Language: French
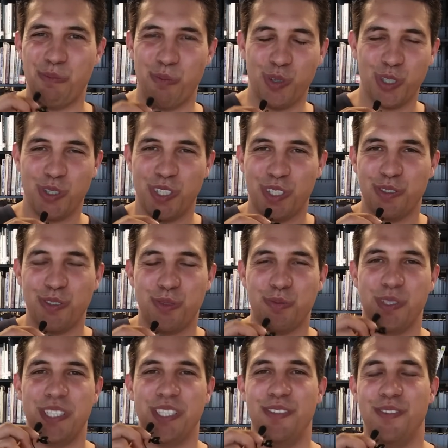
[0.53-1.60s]
Bonjour à tous,
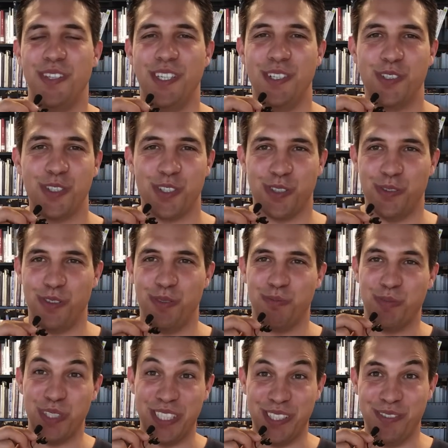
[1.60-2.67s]
petite vidéo. Aujourd'hui, une
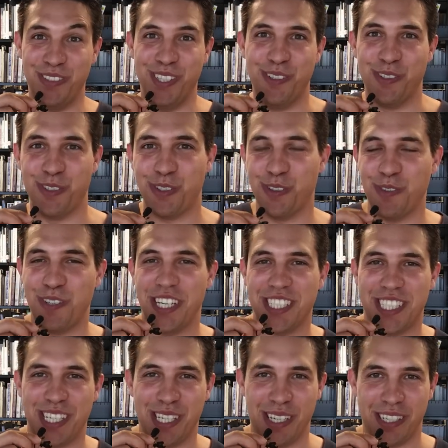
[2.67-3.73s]
petite vidéo sauvage
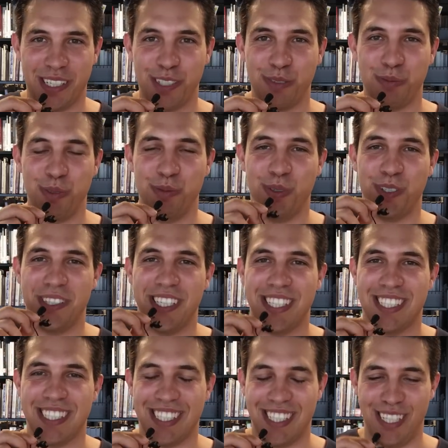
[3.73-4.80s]
à la grande bibliothèque.
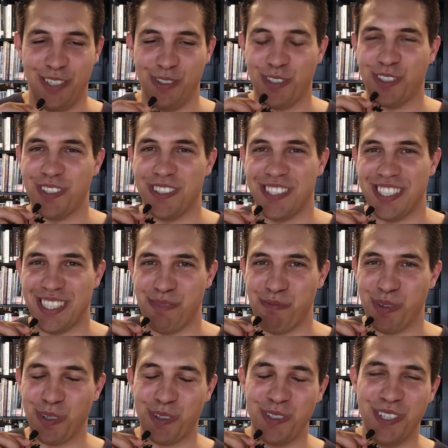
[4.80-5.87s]
C'est un lieu que j'aime beaucoup